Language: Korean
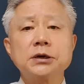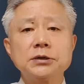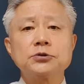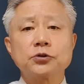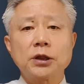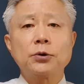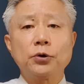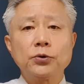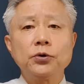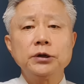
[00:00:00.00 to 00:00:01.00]
증언을
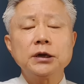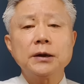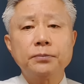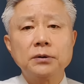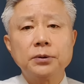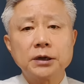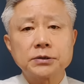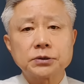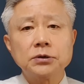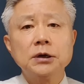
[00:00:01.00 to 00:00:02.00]
쏟아내고 있고 이게
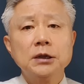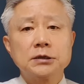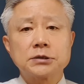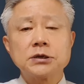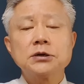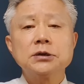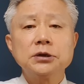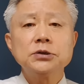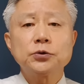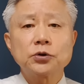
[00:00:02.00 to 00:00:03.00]
법원에서 증거
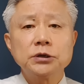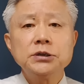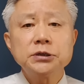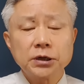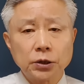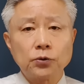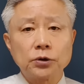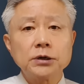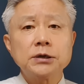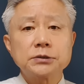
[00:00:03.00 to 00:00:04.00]
능력으로 인정이
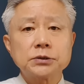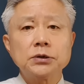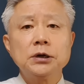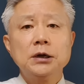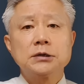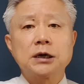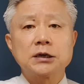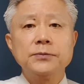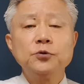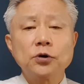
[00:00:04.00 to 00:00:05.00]
되고 그래서
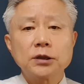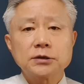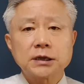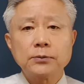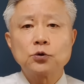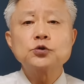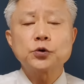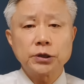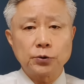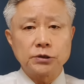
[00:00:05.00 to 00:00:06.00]
김용 같은 사람이
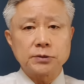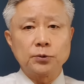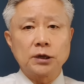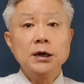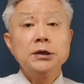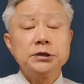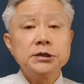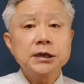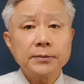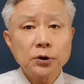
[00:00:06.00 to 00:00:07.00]
구속이 되고 있습니다.
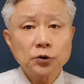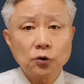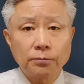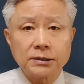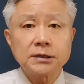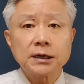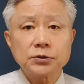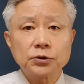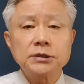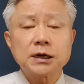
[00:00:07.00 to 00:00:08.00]
이재명도
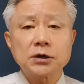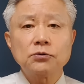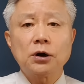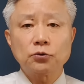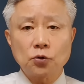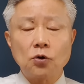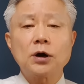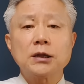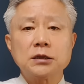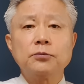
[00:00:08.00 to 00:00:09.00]
마찬가지로 이 사건과
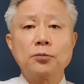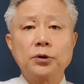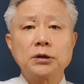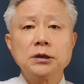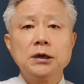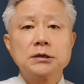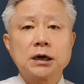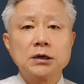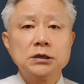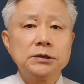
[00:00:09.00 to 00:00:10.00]
똑같아 보면은
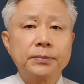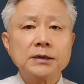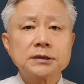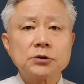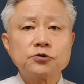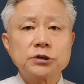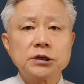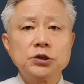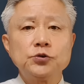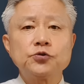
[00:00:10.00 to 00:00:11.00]
자이 판사
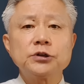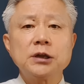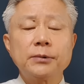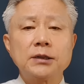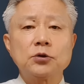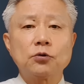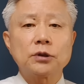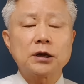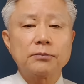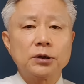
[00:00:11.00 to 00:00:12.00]
출신인 이수진의
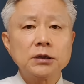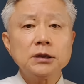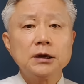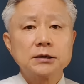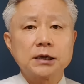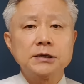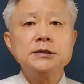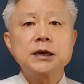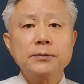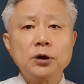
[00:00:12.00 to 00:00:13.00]
말대로 따르면은 자
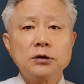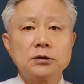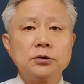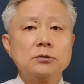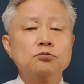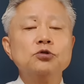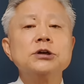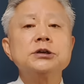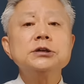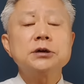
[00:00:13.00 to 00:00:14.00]
이재명은
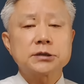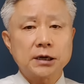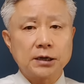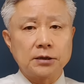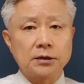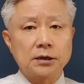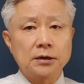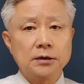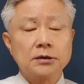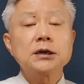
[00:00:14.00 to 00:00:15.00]
무기징역을 살아야 된다.
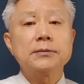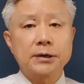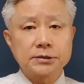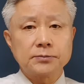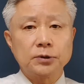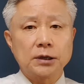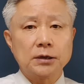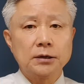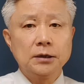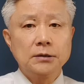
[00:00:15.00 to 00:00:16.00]
그렇게 말했습니다.
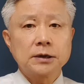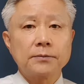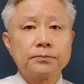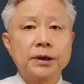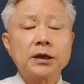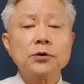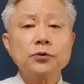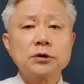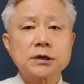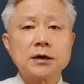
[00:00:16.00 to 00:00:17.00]
자
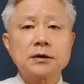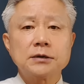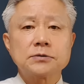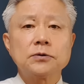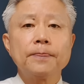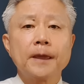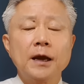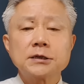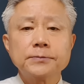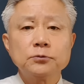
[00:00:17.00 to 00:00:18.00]
백현동 사건에서
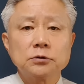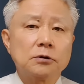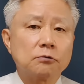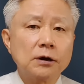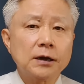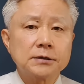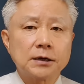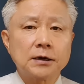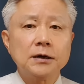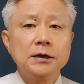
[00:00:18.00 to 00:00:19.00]
핵심 어,
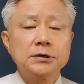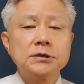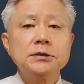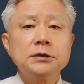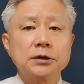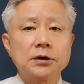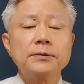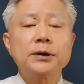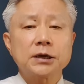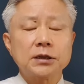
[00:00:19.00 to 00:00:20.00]
관계자가
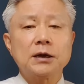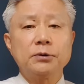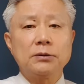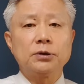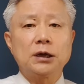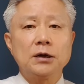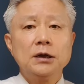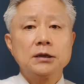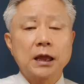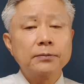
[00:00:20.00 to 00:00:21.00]
징역형을 받았기 때문입니다.
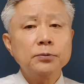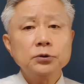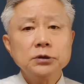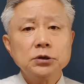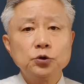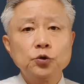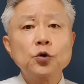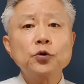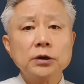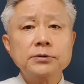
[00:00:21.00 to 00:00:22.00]
대부분 이
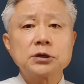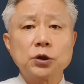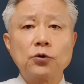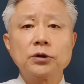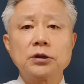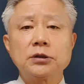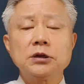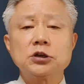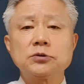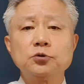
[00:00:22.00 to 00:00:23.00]
유동규 입에서 나온
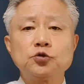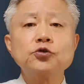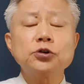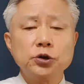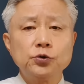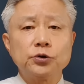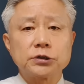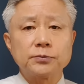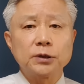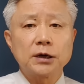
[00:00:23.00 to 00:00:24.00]
것들이 지금 주류를 이루고
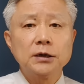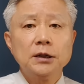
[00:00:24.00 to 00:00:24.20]
있습니다.